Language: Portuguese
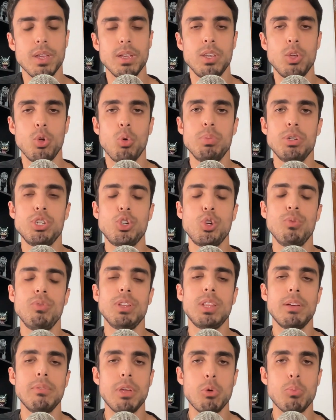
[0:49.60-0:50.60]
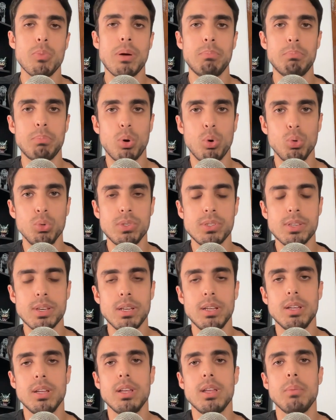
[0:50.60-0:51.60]
que eu obtive também uma
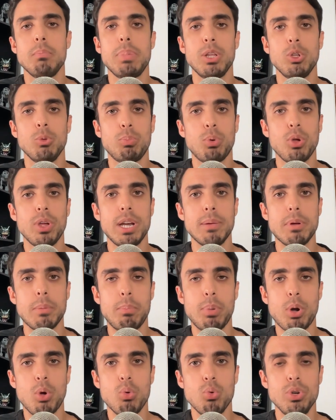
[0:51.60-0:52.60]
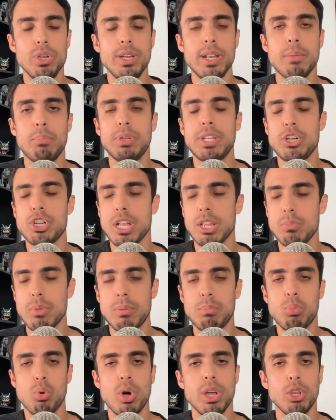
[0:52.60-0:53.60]
bolsa pelo programa ProUni, né, por ter tirado uma
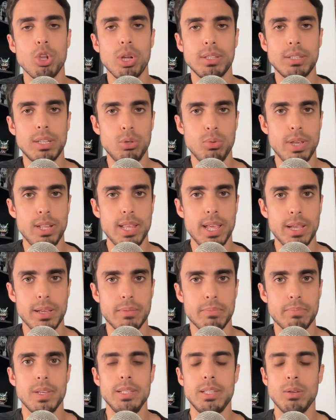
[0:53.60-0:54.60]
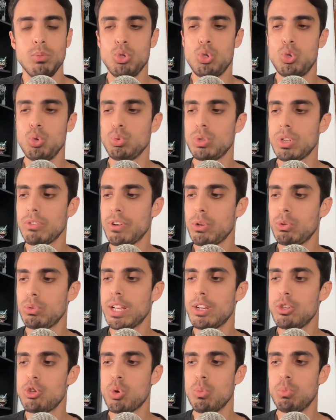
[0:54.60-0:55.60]
boa nota no Enem. Então, junto à
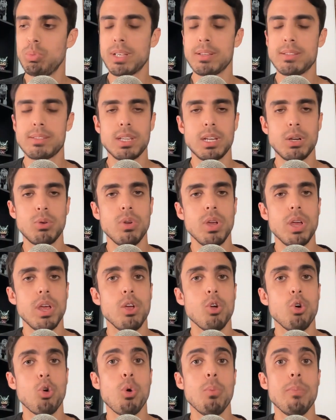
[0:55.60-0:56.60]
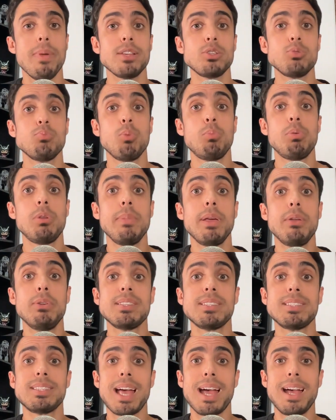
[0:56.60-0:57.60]
Faculdade de Computação, eu começo meu primeiro
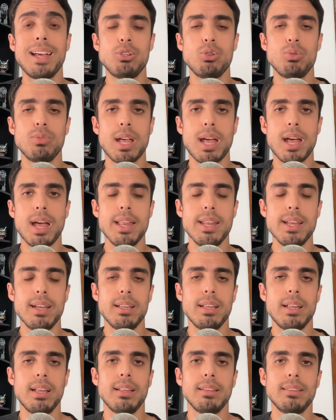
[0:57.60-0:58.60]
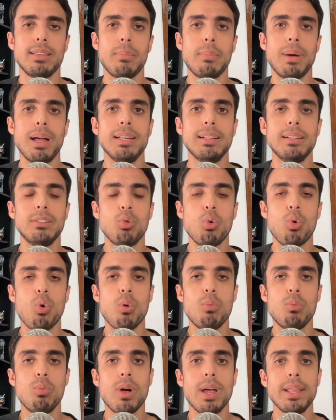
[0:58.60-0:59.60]
estágio na área, trabalhando
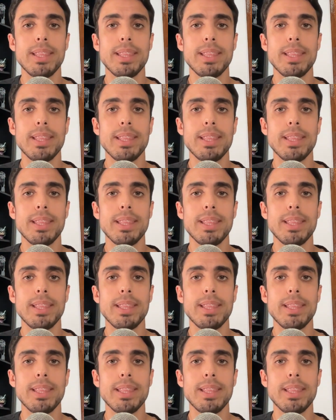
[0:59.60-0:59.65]
como